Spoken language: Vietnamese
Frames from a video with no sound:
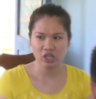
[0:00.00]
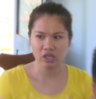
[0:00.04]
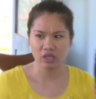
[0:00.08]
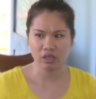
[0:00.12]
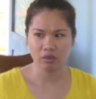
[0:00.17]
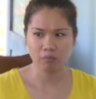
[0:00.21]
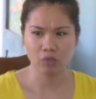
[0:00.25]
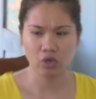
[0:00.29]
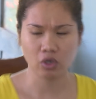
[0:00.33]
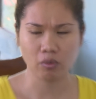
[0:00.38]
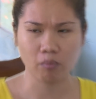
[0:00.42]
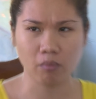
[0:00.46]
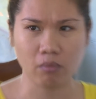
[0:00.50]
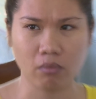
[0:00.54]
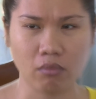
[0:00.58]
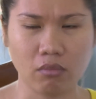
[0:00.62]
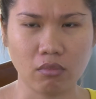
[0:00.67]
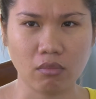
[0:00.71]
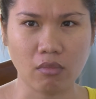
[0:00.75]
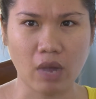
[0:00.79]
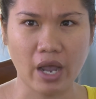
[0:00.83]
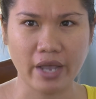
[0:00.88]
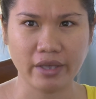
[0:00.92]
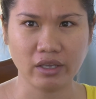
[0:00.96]
mối để đàn
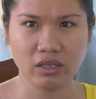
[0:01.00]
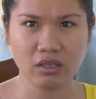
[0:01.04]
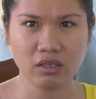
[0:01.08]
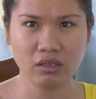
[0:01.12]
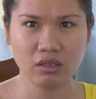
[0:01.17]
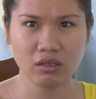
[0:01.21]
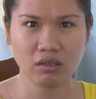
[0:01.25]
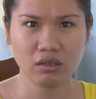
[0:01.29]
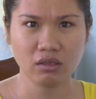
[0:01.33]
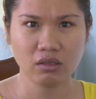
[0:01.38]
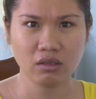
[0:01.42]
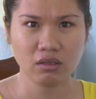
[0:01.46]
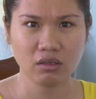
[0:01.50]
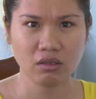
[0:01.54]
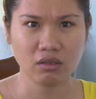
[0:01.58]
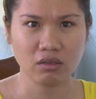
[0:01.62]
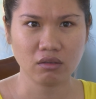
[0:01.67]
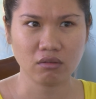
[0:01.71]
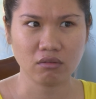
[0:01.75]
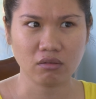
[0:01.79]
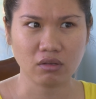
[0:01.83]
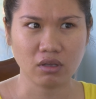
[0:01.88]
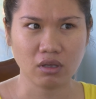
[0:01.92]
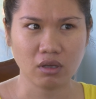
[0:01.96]
ông Trung Quốc lựa
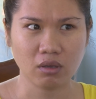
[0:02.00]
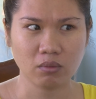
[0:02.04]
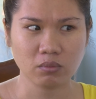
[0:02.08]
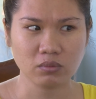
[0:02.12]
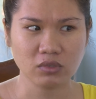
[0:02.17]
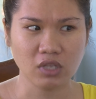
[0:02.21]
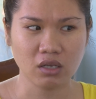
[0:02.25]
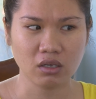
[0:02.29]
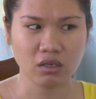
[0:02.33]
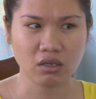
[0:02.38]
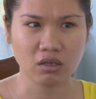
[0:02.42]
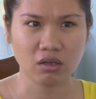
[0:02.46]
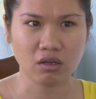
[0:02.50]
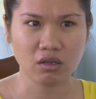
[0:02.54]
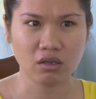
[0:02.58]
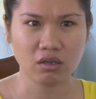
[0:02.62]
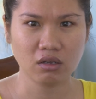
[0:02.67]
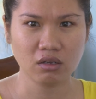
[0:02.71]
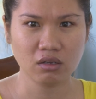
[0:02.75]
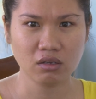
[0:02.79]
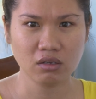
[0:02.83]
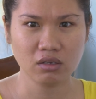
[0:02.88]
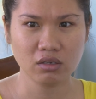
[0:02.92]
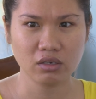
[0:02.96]
chọn mua về làm vợ.
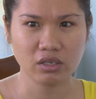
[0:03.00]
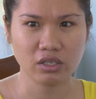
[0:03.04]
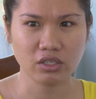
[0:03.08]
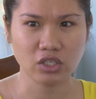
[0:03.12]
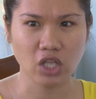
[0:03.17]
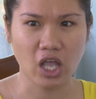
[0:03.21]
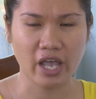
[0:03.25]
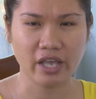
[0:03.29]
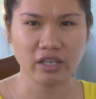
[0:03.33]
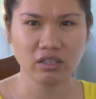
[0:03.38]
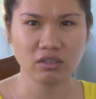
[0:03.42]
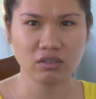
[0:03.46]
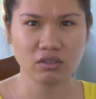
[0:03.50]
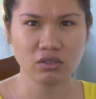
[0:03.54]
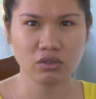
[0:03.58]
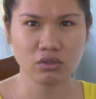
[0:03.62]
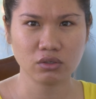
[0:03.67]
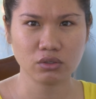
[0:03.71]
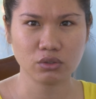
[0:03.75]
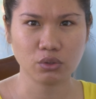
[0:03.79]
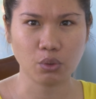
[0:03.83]
Mỗi cô